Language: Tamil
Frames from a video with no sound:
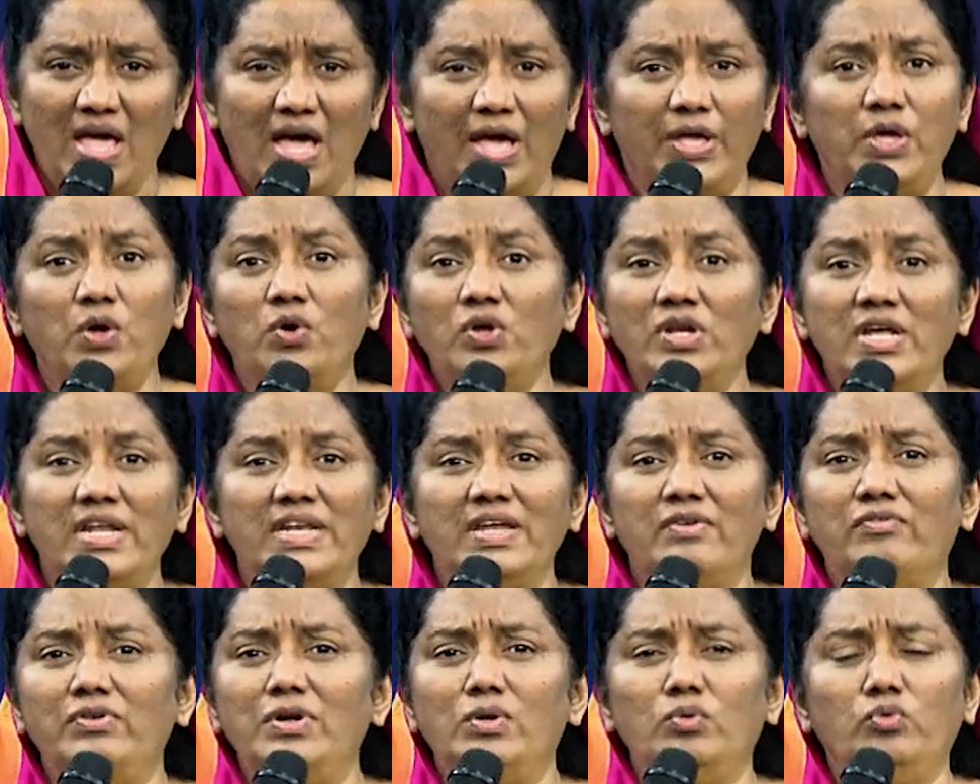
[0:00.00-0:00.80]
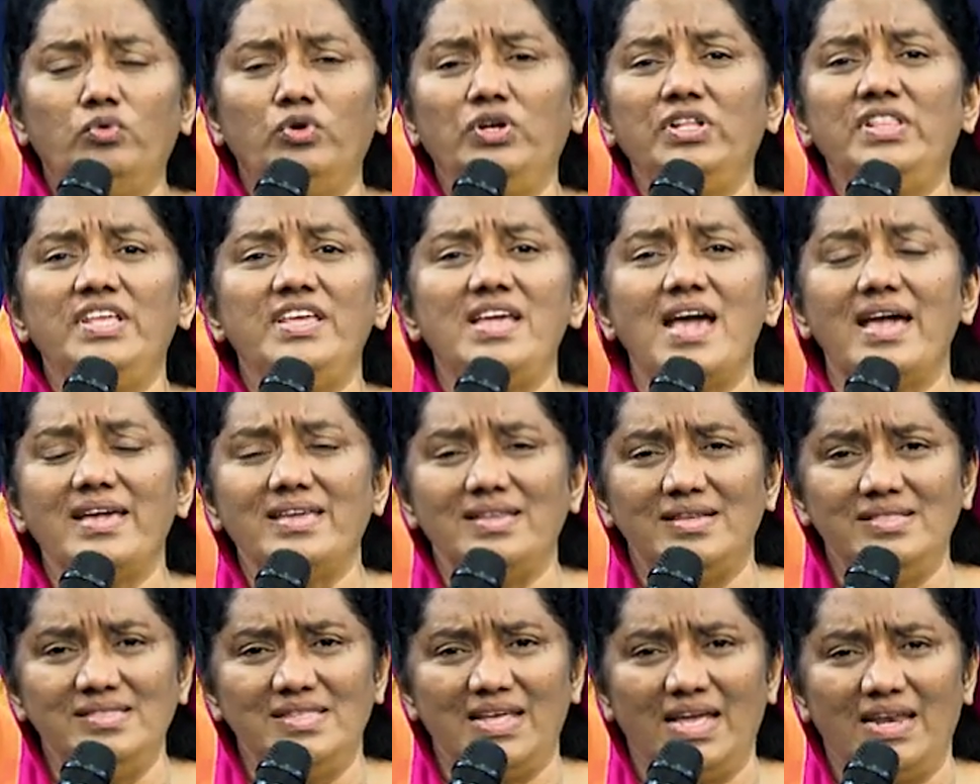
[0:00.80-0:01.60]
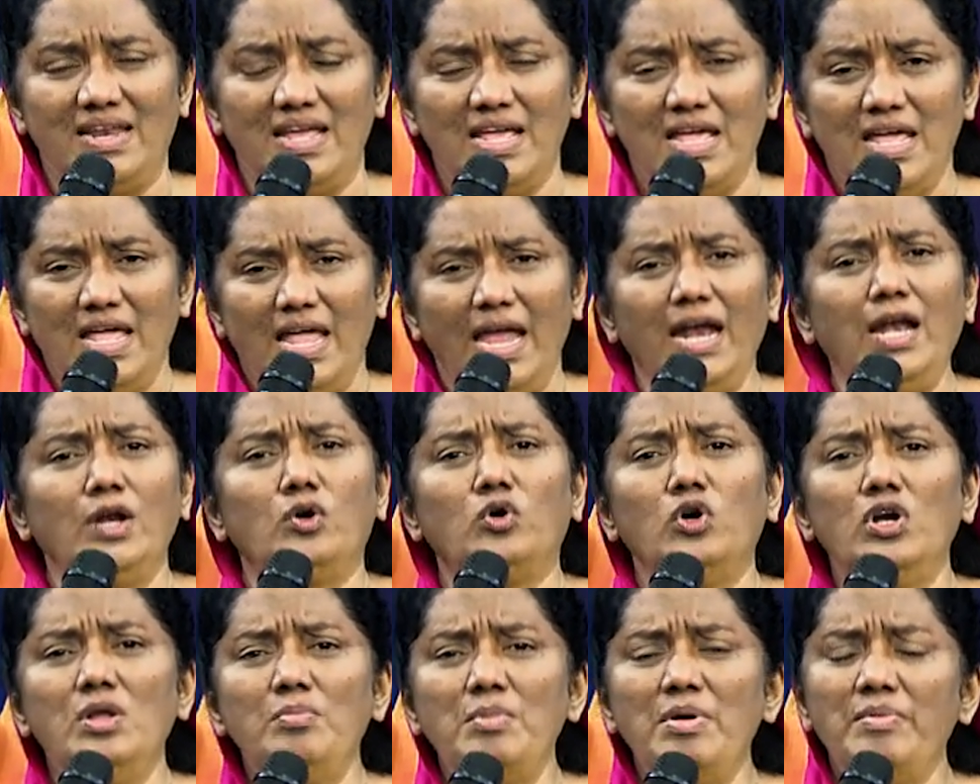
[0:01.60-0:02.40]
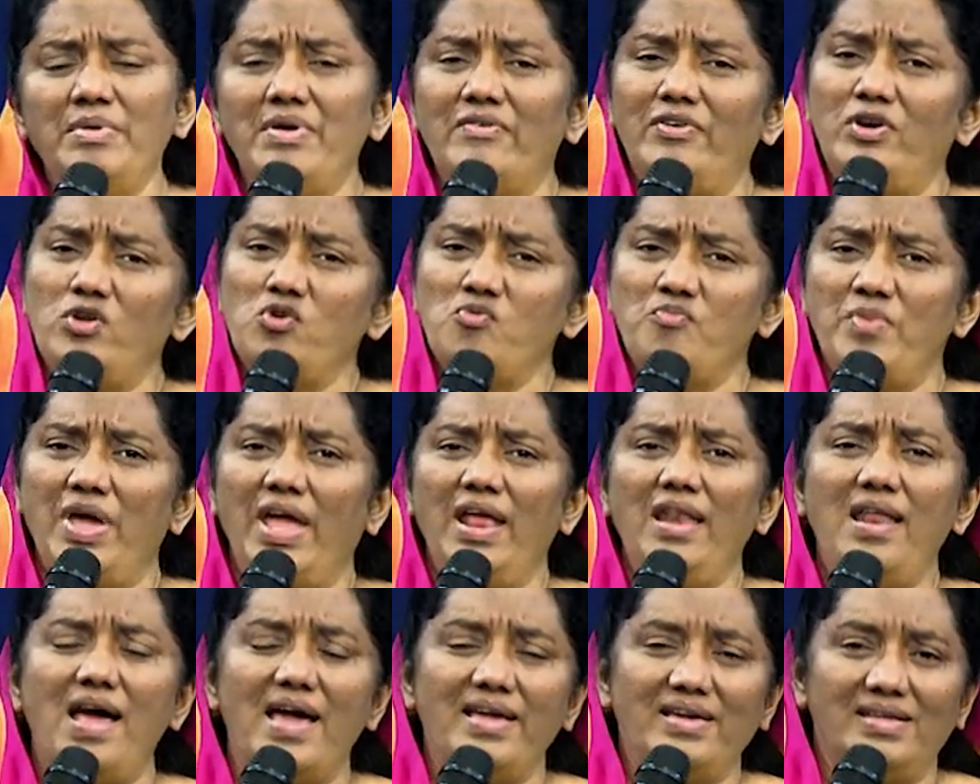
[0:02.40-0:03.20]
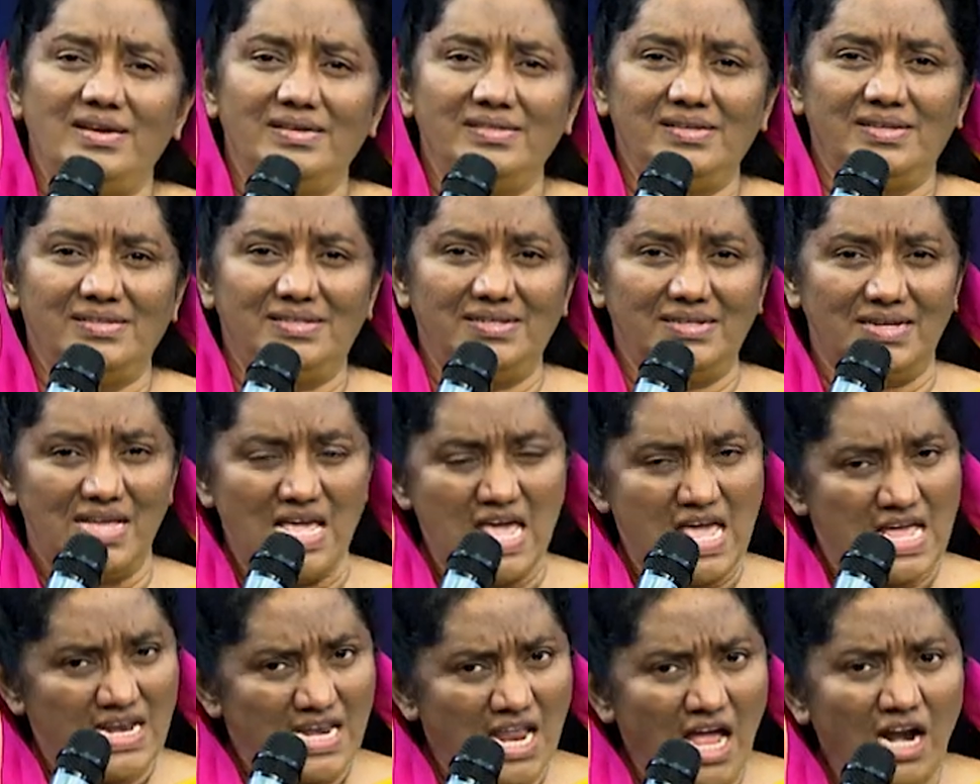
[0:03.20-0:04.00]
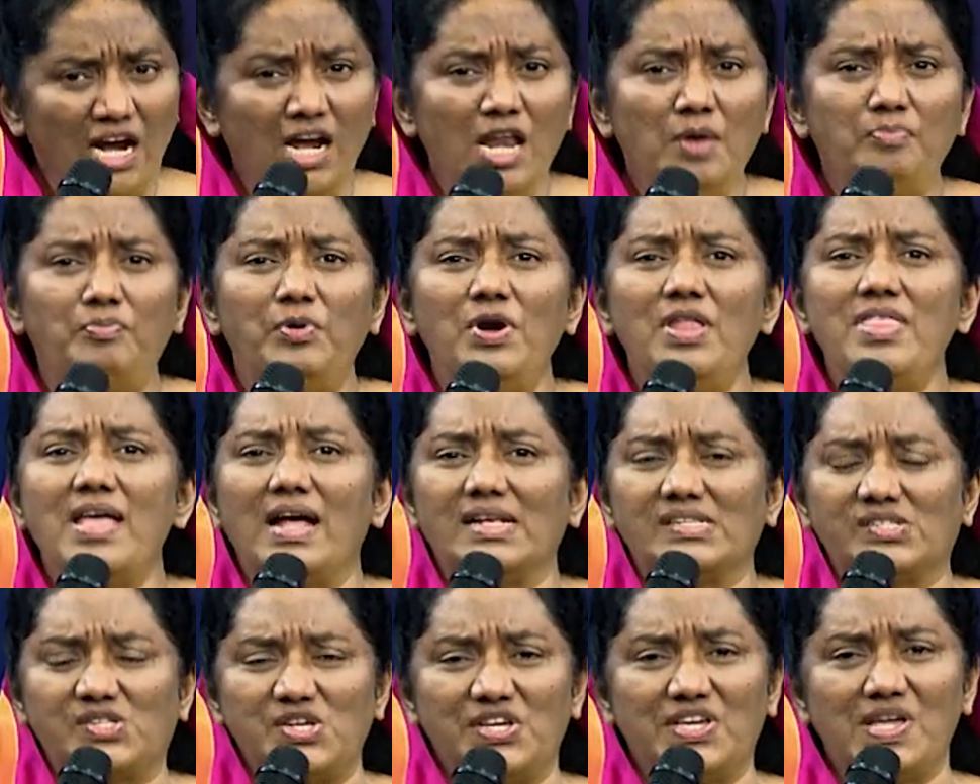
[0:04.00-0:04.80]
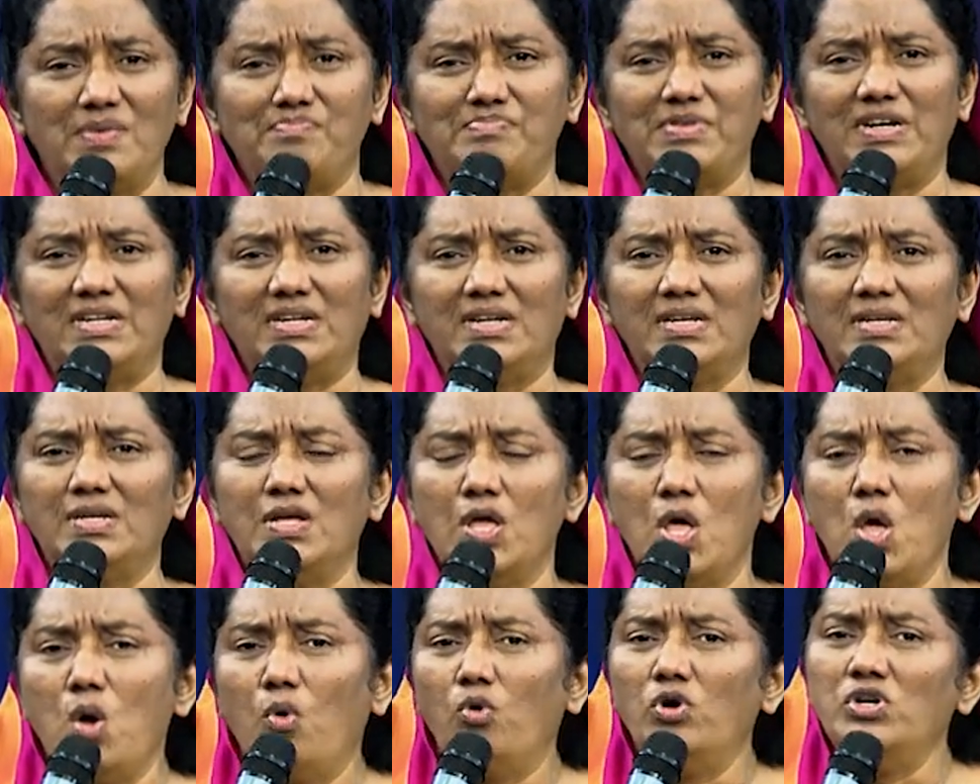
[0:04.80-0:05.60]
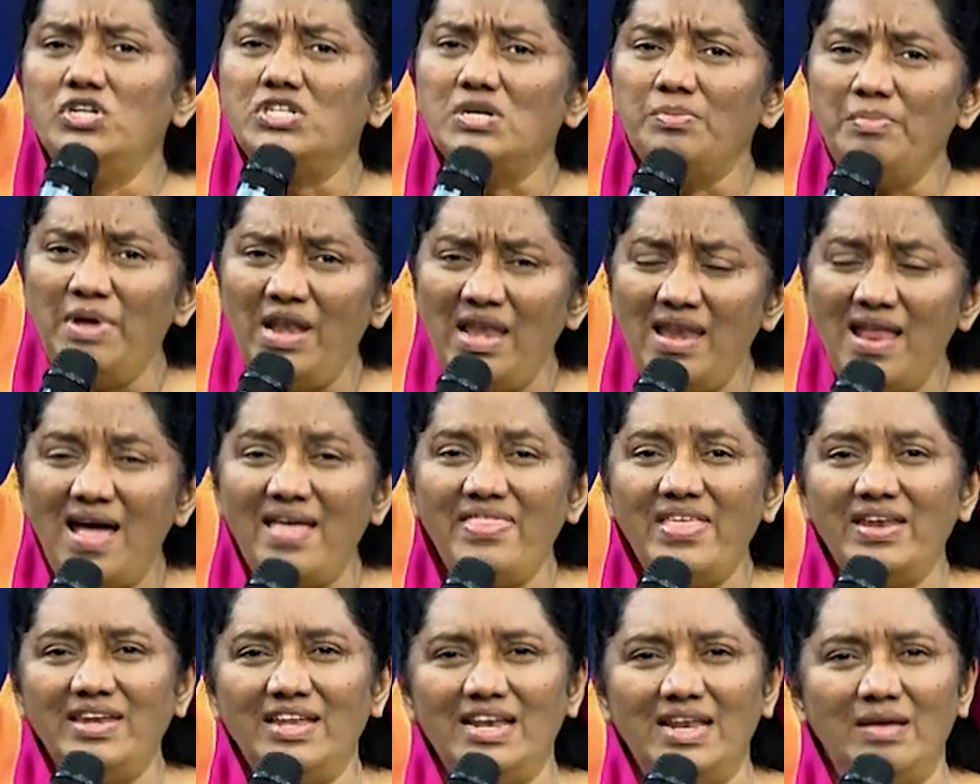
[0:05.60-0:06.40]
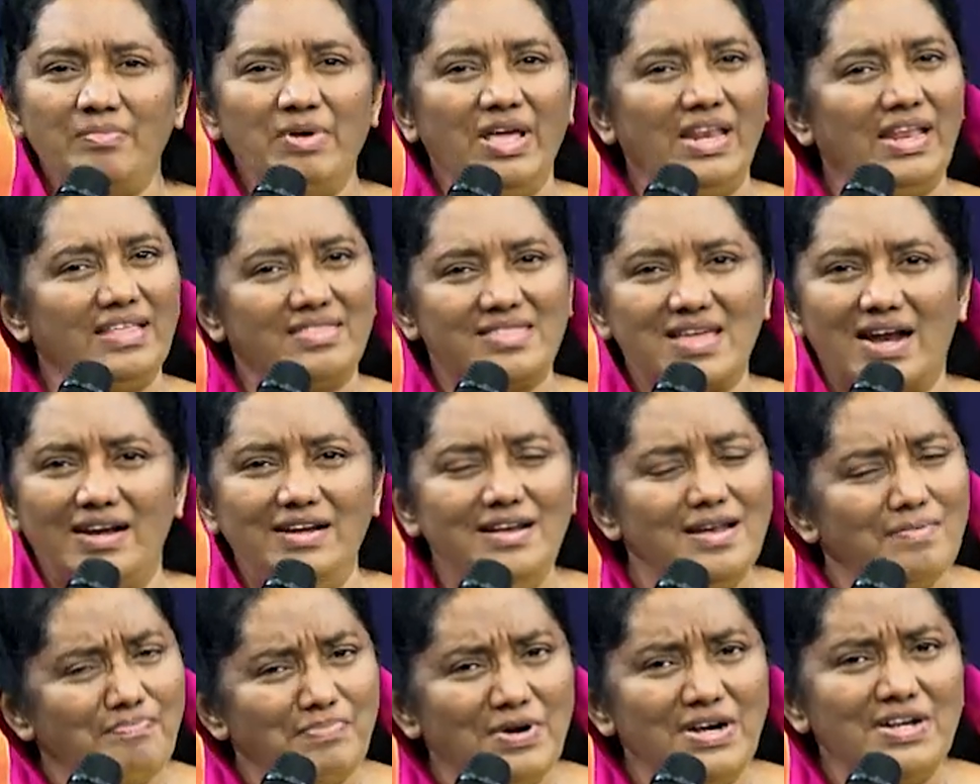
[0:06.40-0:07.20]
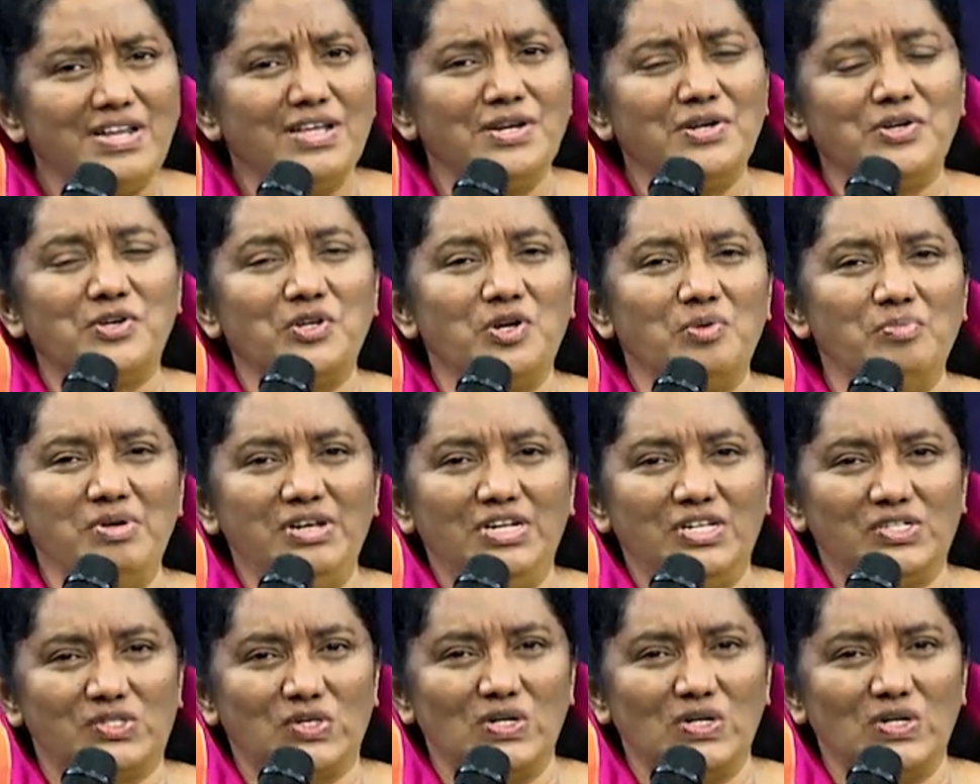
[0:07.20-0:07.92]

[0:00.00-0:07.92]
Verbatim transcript: ஐயோ நான் எவ்வளோ உறுதியாக இருந்தேன் எங்கள் குடும்பம் எவ்வளோ மேலாக இருந்தது நாங்கள் இப்பொழுது அசைக்கப்பட்டு ஒன்றுமில்லாத நிலைமையிலே தள்ளப்பட்டிருக்கிறோம் என்று